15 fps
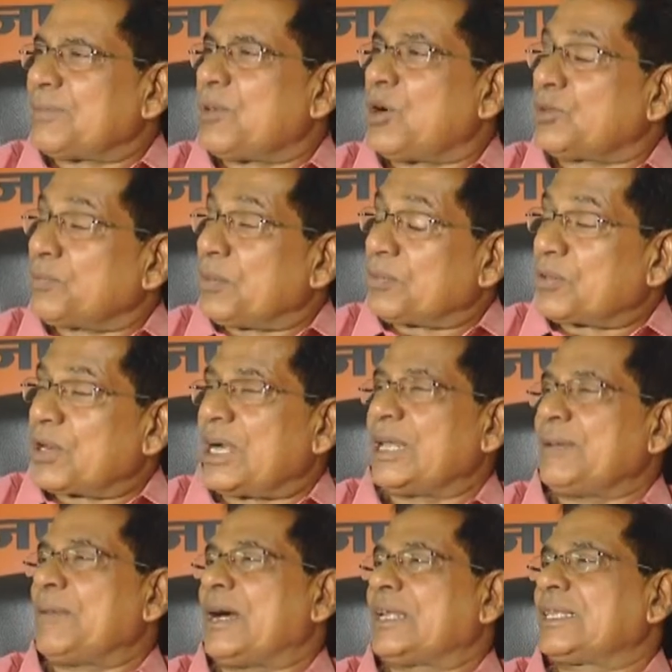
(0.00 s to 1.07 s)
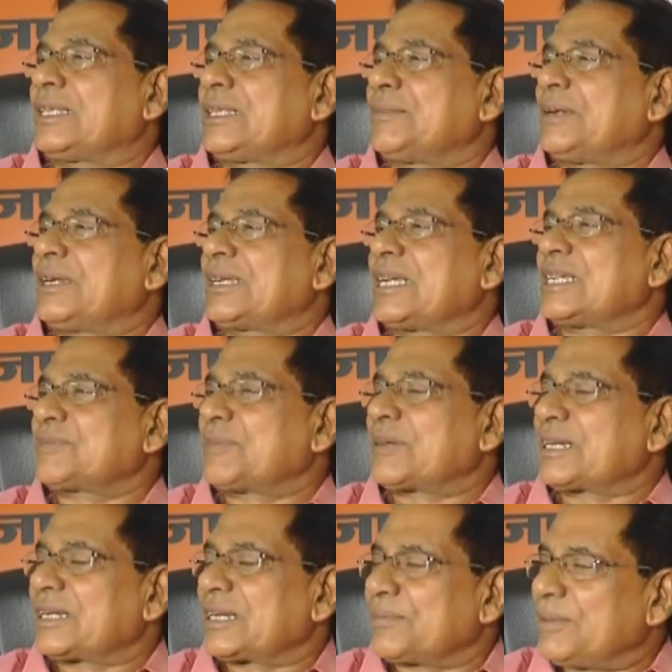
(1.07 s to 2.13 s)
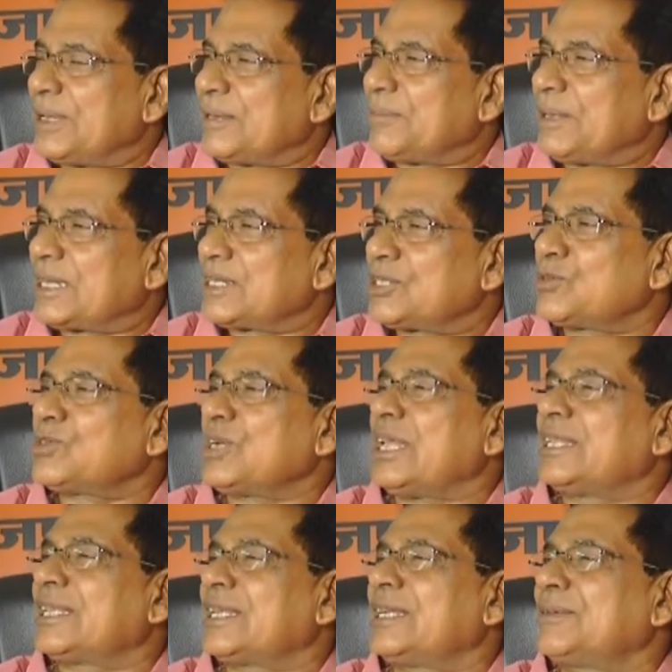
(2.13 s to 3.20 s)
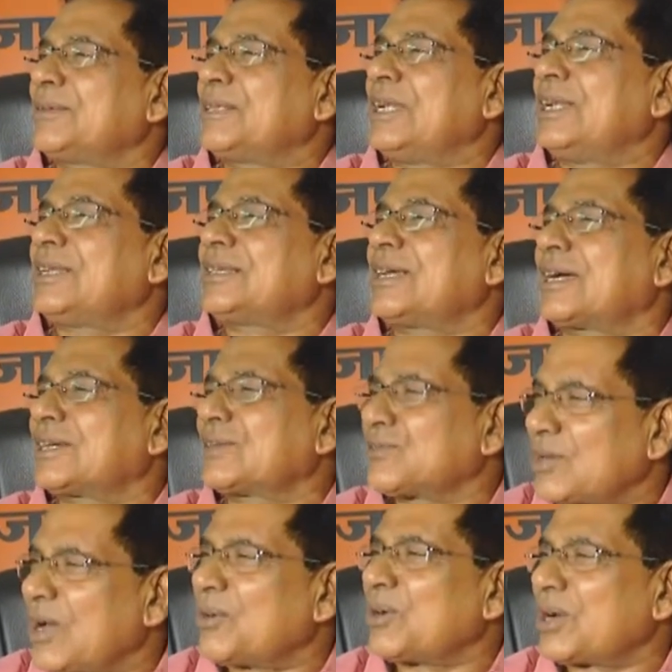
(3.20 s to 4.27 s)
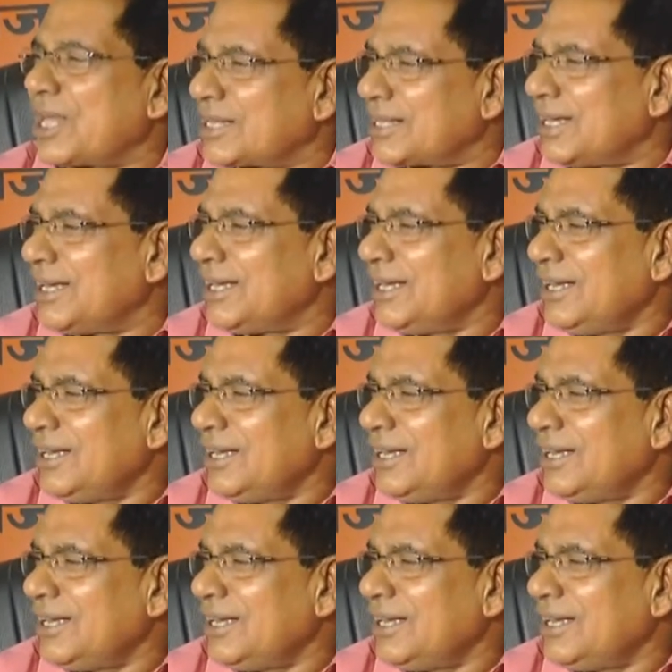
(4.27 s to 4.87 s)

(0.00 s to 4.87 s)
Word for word: बहुत पुरानी बात है तो ट्रांसफर मैं किसी को जानता नहीं हूँ दिल्ली से आके चुनाव लड़ा था